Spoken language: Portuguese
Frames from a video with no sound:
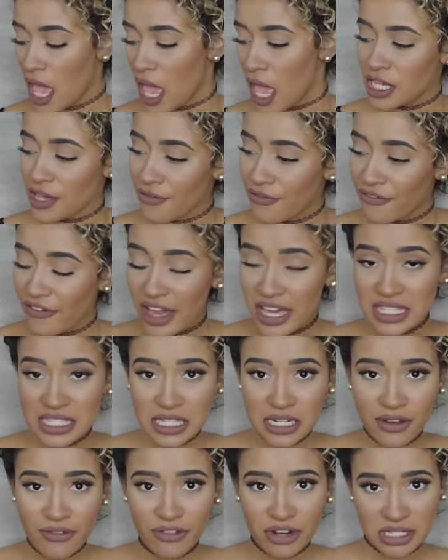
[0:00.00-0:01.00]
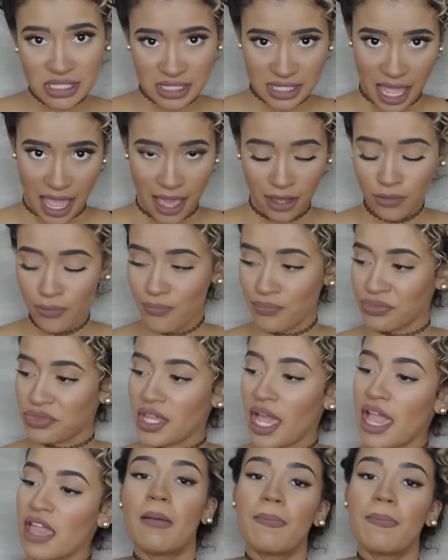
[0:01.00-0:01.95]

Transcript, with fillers: você faz aniversário, você